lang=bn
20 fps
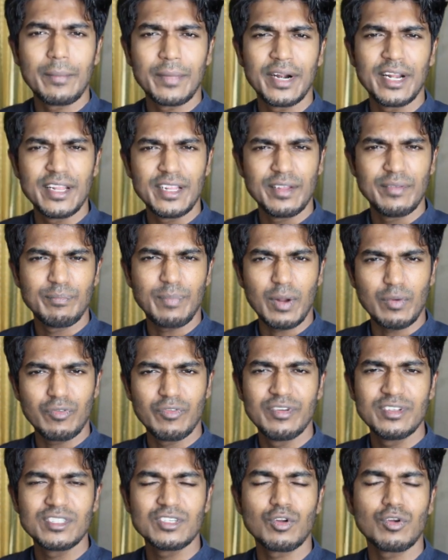আমার
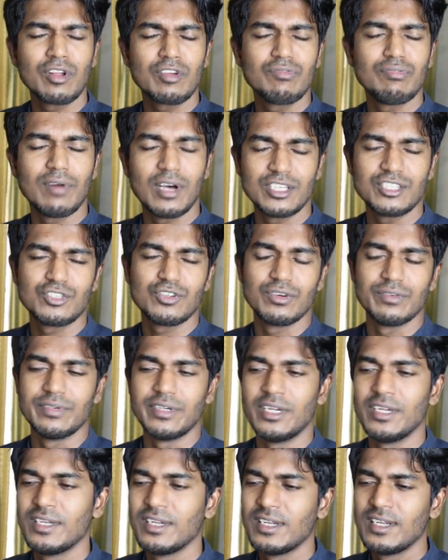পারফরমেন্সটা অনেক ফাস্ট
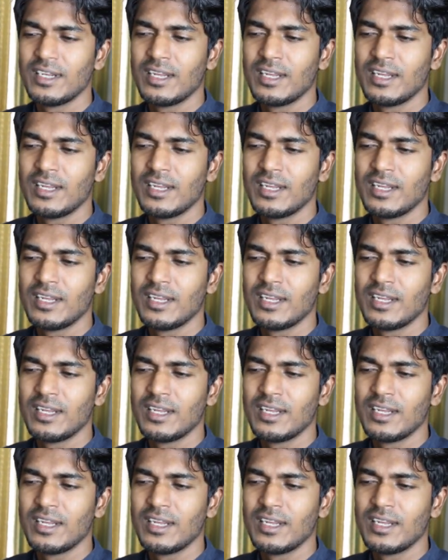হবে